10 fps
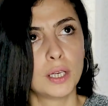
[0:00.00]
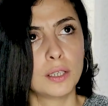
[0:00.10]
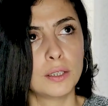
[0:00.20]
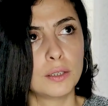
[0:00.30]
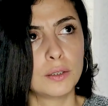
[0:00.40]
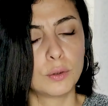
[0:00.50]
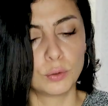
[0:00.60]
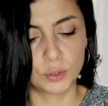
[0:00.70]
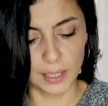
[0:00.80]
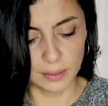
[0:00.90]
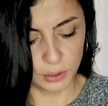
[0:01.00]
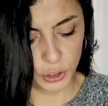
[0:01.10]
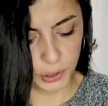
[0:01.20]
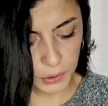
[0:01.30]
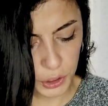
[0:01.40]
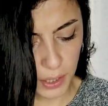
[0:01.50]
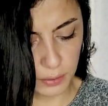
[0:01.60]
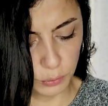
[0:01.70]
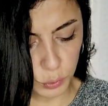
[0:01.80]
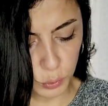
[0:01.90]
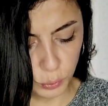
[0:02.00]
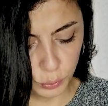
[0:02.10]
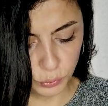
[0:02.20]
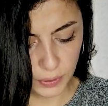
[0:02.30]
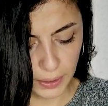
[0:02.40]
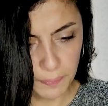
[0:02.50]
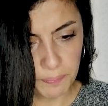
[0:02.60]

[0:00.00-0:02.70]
Ee, o yüzden çalışan rolünde